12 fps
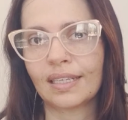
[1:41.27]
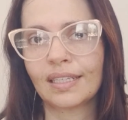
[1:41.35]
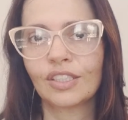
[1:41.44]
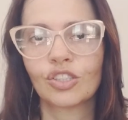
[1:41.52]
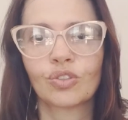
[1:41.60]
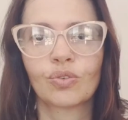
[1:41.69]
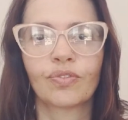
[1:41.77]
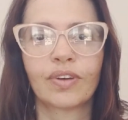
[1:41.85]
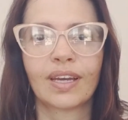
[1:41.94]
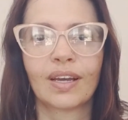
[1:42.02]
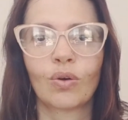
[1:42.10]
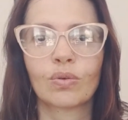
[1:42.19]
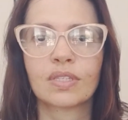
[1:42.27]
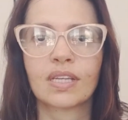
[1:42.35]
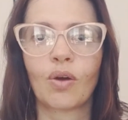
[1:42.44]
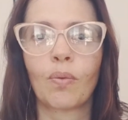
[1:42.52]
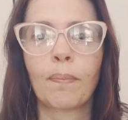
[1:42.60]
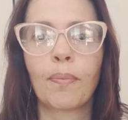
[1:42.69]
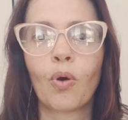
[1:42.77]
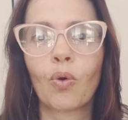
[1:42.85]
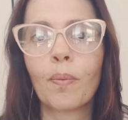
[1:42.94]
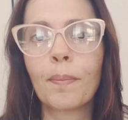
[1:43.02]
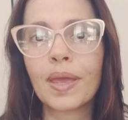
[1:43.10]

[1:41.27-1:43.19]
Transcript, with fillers: E isso vai causar um pouco